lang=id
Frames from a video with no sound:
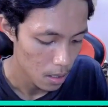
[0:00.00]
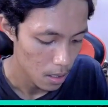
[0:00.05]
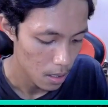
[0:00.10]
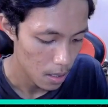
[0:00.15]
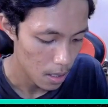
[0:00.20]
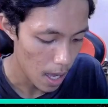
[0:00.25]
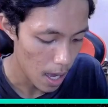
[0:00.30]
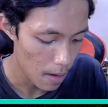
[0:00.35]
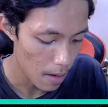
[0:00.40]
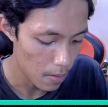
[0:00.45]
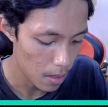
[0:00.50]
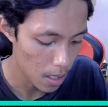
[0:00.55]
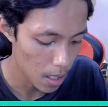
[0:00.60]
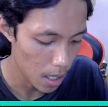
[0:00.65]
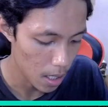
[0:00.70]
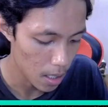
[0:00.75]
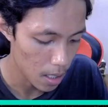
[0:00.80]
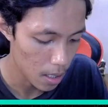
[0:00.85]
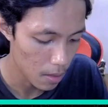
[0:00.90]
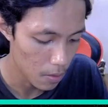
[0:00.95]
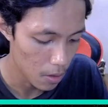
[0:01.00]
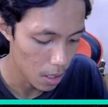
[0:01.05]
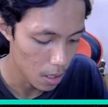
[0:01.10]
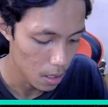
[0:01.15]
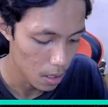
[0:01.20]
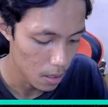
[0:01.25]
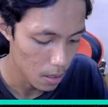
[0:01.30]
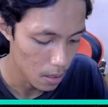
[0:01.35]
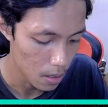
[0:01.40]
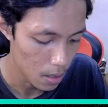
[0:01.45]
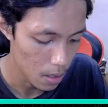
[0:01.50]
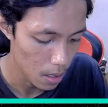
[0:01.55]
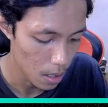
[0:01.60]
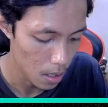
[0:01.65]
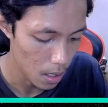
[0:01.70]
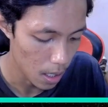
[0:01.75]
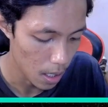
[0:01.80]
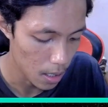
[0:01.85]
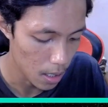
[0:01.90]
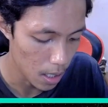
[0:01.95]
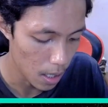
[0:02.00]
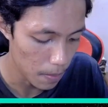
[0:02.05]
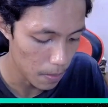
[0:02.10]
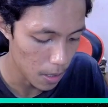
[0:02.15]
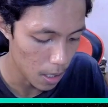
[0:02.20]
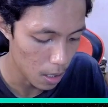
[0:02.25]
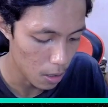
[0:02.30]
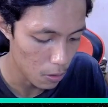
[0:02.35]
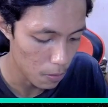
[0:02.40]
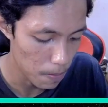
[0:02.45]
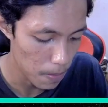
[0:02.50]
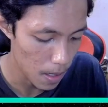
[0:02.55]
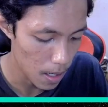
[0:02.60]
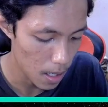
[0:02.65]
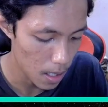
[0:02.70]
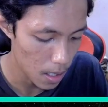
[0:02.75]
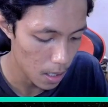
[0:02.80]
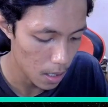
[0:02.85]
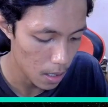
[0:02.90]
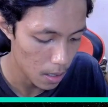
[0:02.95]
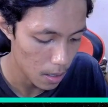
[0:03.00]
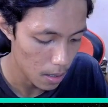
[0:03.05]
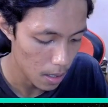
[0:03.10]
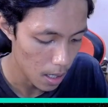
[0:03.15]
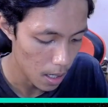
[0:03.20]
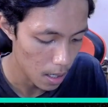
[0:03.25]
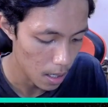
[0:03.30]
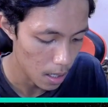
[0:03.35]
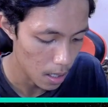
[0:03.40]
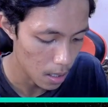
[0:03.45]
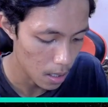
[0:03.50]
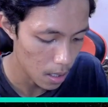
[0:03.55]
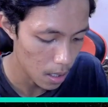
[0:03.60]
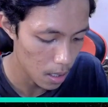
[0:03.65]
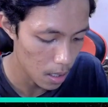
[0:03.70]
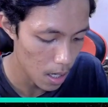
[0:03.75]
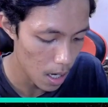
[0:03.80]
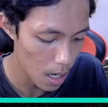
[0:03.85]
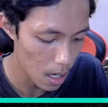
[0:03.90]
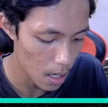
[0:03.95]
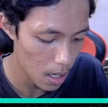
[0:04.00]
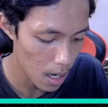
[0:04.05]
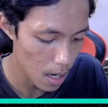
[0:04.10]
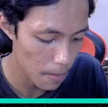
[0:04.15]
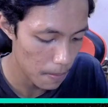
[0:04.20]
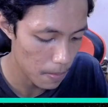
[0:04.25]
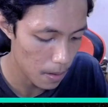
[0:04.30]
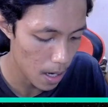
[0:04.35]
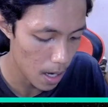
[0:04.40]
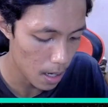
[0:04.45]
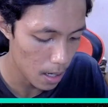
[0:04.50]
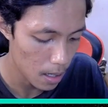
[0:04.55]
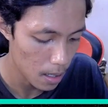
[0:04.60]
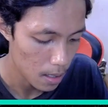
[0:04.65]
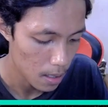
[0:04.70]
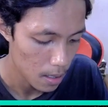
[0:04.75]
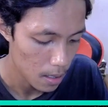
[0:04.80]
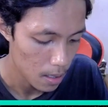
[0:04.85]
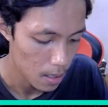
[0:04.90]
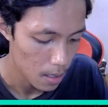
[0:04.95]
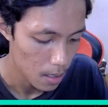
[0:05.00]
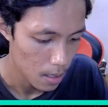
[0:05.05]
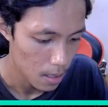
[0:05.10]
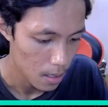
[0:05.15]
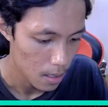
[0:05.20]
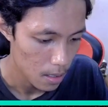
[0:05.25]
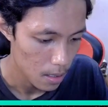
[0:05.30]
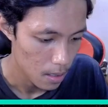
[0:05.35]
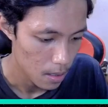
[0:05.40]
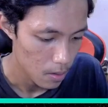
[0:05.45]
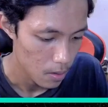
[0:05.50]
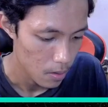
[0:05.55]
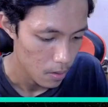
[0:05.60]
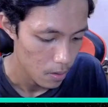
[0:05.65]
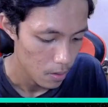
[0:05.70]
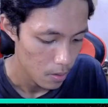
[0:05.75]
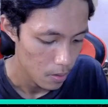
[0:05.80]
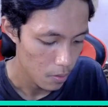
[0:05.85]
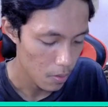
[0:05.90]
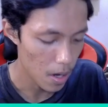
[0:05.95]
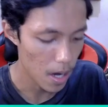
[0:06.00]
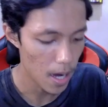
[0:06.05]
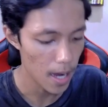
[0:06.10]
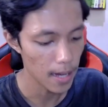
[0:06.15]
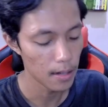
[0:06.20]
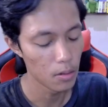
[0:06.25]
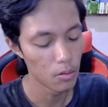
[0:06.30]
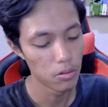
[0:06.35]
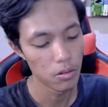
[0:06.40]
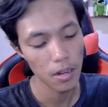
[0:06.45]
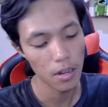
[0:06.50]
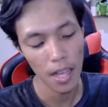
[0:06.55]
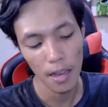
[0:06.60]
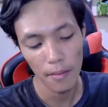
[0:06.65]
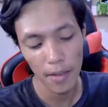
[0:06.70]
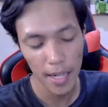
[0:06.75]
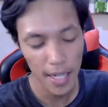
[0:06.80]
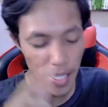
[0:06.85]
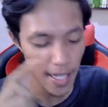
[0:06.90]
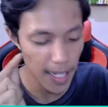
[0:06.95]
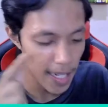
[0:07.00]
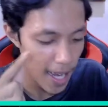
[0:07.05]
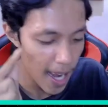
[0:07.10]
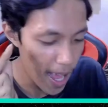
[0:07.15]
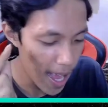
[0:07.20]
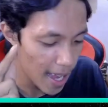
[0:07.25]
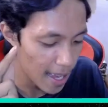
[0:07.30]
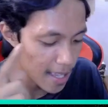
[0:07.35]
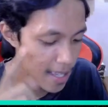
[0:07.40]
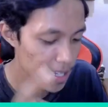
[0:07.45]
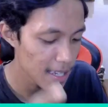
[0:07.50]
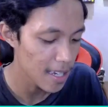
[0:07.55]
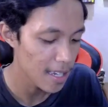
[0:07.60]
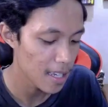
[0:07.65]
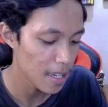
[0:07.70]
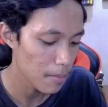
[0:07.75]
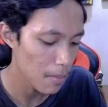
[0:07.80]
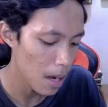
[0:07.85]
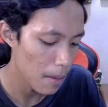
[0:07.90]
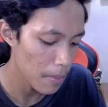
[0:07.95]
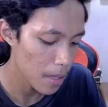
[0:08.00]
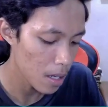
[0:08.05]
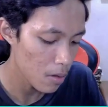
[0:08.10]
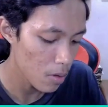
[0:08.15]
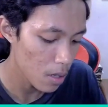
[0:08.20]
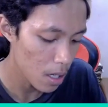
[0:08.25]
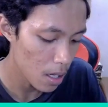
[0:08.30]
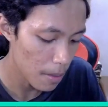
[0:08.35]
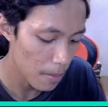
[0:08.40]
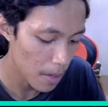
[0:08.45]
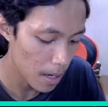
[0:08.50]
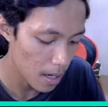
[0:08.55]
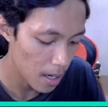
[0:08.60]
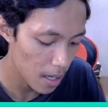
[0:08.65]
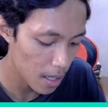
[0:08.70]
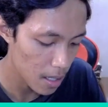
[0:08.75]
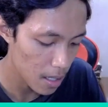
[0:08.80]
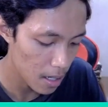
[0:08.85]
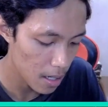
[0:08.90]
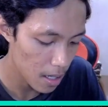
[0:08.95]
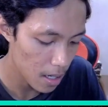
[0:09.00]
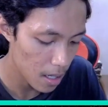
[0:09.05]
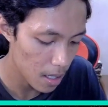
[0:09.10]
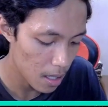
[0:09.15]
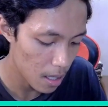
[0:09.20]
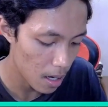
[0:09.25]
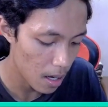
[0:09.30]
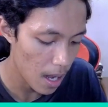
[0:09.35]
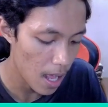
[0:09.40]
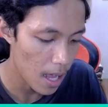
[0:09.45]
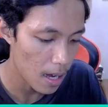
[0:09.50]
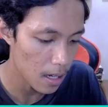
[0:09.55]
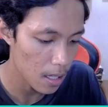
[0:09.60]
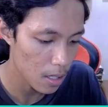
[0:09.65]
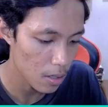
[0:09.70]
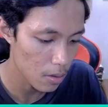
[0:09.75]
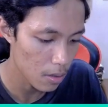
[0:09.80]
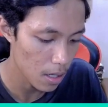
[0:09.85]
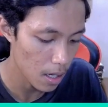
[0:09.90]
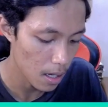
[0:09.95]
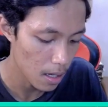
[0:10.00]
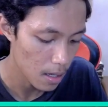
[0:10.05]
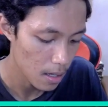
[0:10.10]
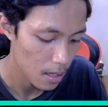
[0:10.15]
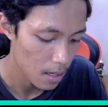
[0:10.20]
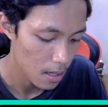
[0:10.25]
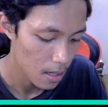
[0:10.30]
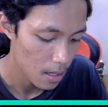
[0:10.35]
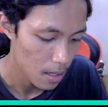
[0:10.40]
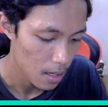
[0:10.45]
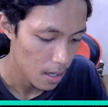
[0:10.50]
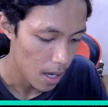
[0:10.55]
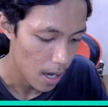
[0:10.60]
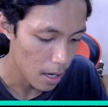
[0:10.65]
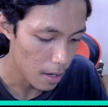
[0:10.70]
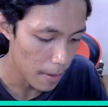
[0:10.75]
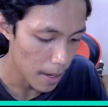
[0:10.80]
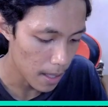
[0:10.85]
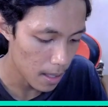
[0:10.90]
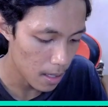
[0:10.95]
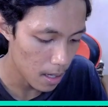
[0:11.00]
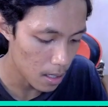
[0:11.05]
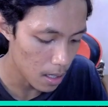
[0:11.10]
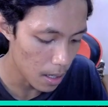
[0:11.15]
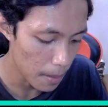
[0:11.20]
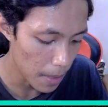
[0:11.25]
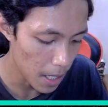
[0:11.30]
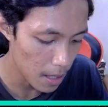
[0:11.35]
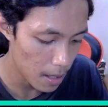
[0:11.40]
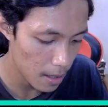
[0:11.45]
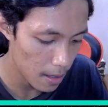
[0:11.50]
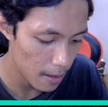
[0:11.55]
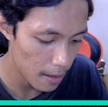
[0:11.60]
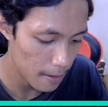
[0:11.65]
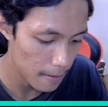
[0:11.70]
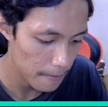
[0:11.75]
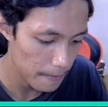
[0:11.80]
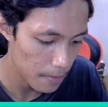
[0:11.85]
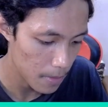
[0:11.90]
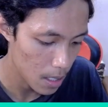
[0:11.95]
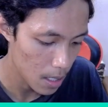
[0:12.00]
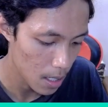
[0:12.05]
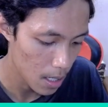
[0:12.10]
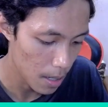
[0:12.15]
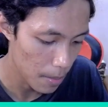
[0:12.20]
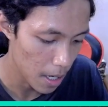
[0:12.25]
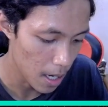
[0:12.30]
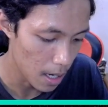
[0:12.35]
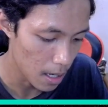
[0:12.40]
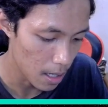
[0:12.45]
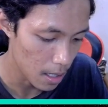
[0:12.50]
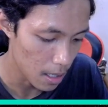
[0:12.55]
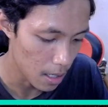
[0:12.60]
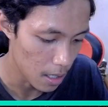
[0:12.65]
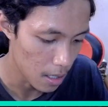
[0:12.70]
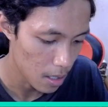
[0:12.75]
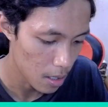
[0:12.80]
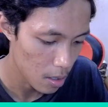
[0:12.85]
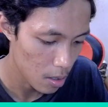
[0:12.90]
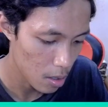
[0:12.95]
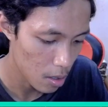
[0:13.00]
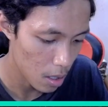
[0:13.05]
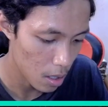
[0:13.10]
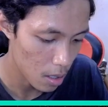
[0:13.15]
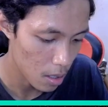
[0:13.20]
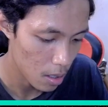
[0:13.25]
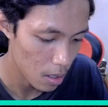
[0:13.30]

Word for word: tawa dikasih woi kita zap jangan lupa guys agar tidak nabrak waduh lawan ini lagi guys ya Mami Queen ini emang legendary terlaris cuy ya ayo met kerja met dia meganet nih set